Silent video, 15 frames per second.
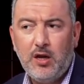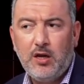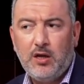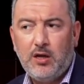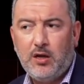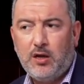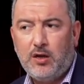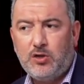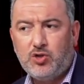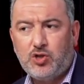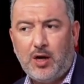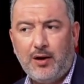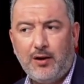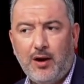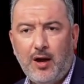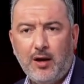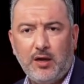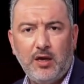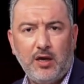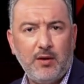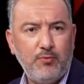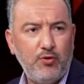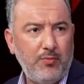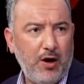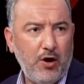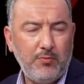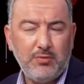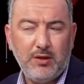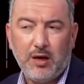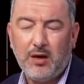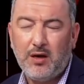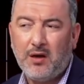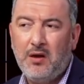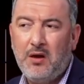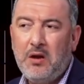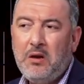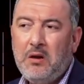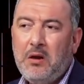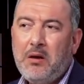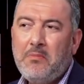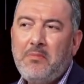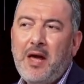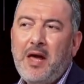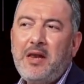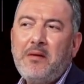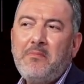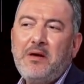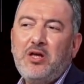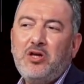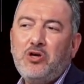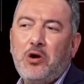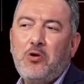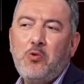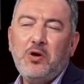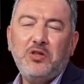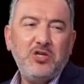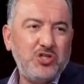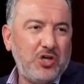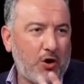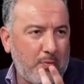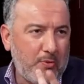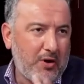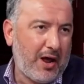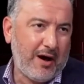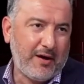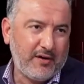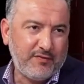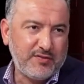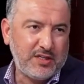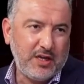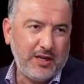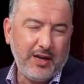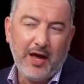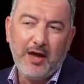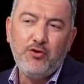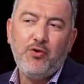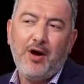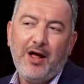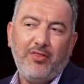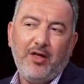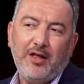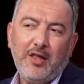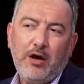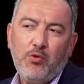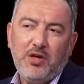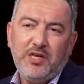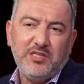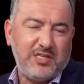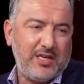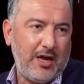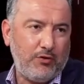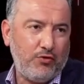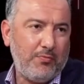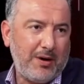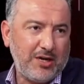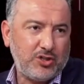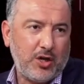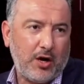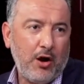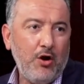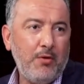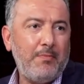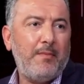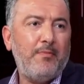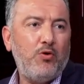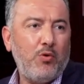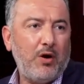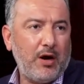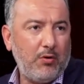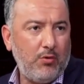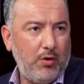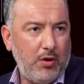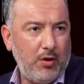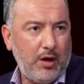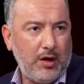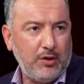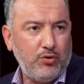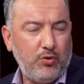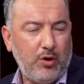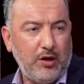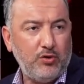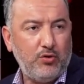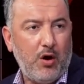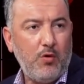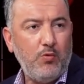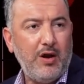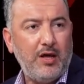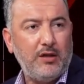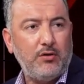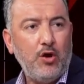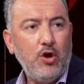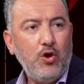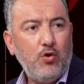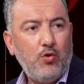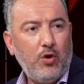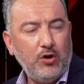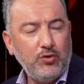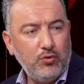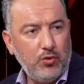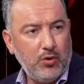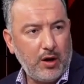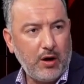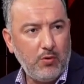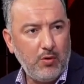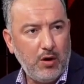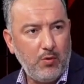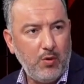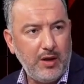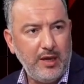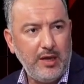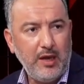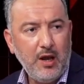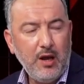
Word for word: آه، ان شاء الله كيكملوا معاهم التحقيق نعم ما انا ما هو ديجا راه منهار نفسيا لانه هذا هذا انسان وبشر مام هو راه عنده عنده اولاد وعنده راه ولي